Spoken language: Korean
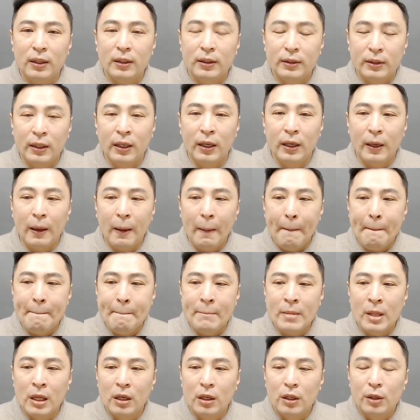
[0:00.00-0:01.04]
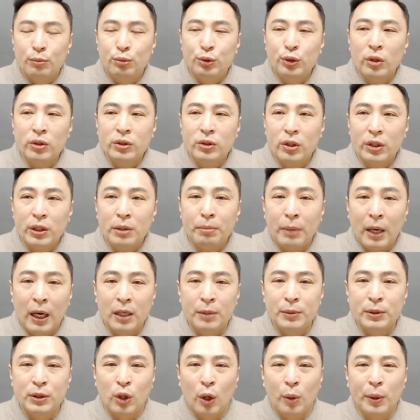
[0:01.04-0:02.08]
네. 부정적인
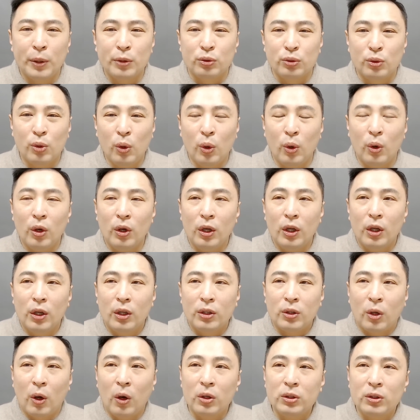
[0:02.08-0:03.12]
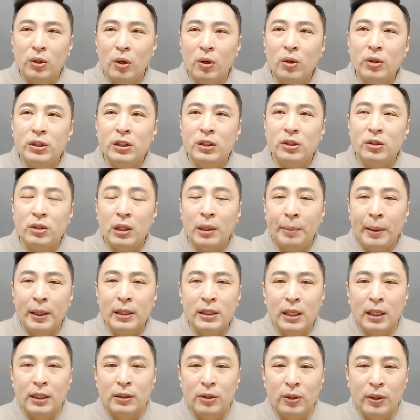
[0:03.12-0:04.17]
마음은 접어두고 더 떨어지기 전에
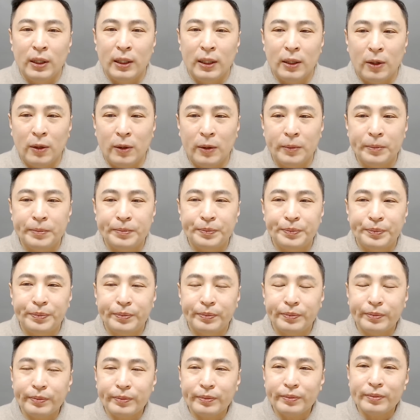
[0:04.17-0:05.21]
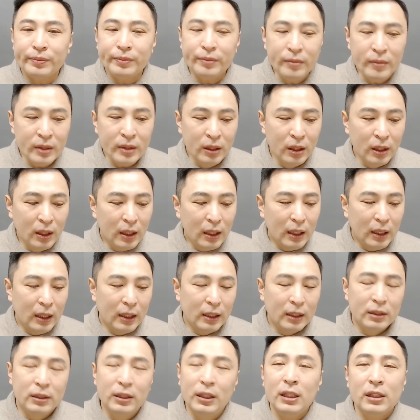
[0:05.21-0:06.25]
팔자 이거예요.
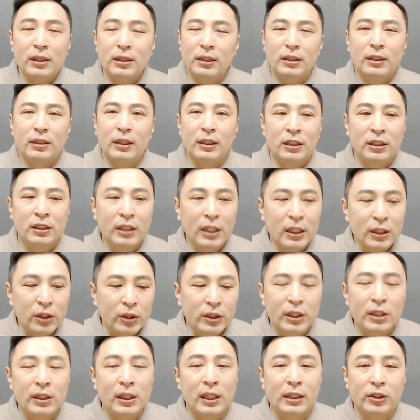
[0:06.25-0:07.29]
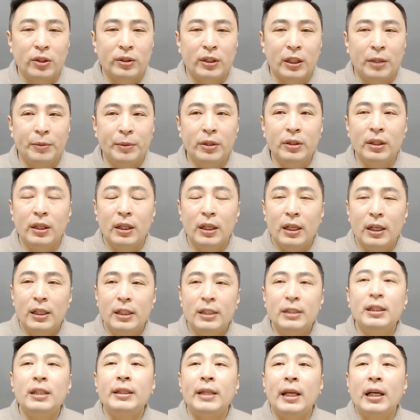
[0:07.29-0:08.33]
그게, 그게 전재산이었다면
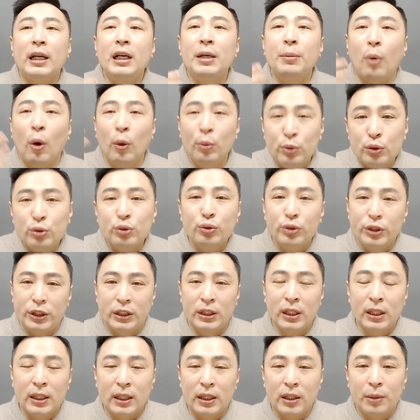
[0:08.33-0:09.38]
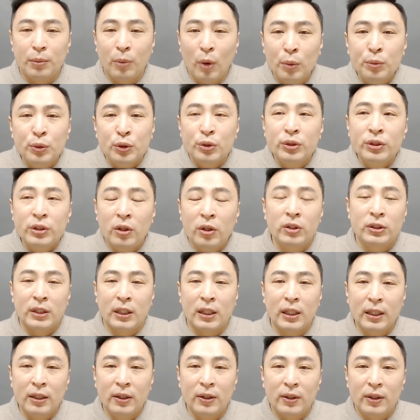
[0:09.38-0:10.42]
일단 내가 머무르고 있잖아요. 머무르는
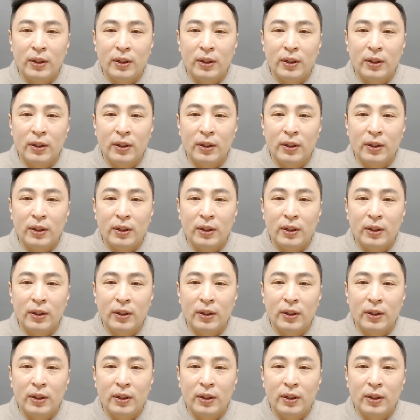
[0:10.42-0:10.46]
거잖아요.